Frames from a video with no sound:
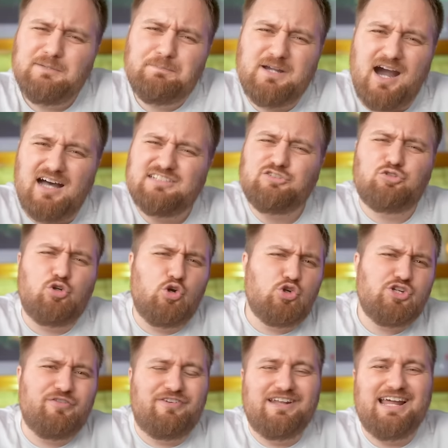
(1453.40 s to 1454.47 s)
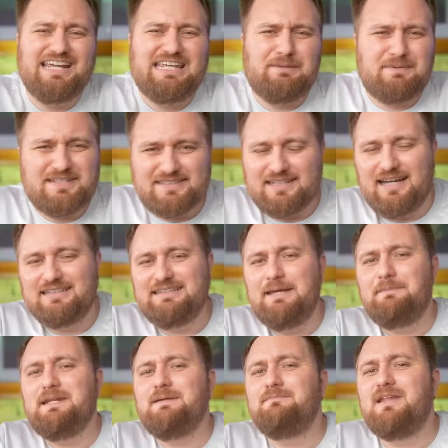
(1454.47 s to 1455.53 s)
Tıpkı astroloji falan gibi
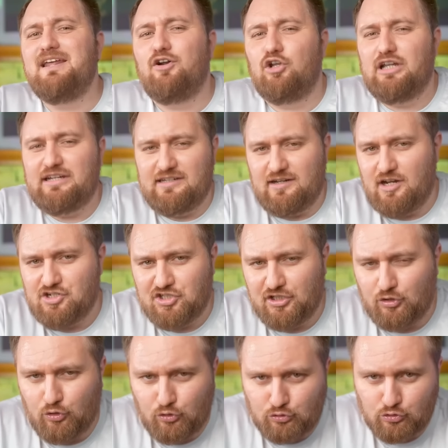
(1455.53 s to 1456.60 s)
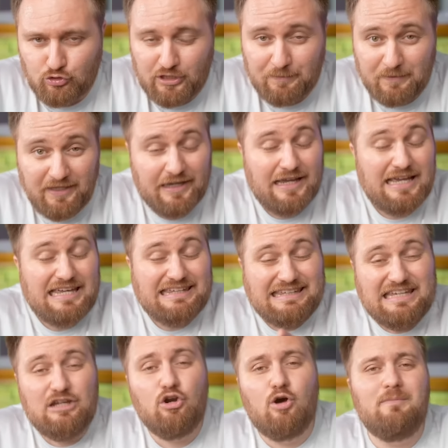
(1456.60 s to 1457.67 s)
sahte bilimlere olan inançta da olduğu gibi
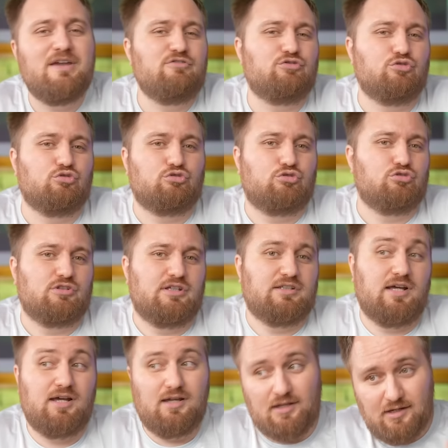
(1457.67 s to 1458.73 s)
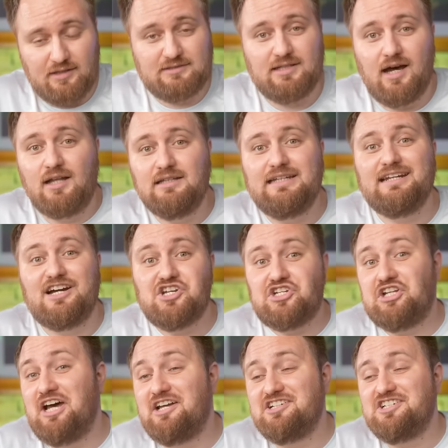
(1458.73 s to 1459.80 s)
kilo mevzusunda da hatalı
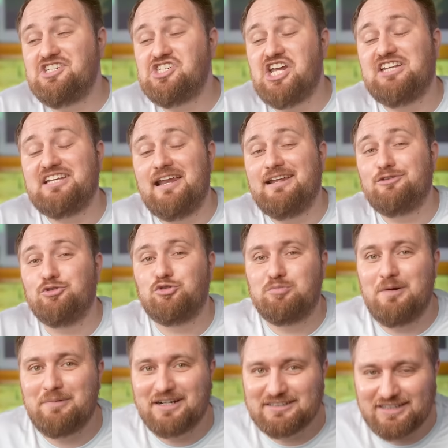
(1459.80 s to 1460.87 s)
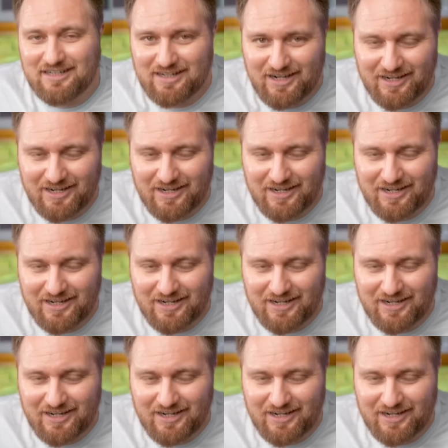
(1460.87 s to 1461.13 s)
inançlar çetele tutmamaktan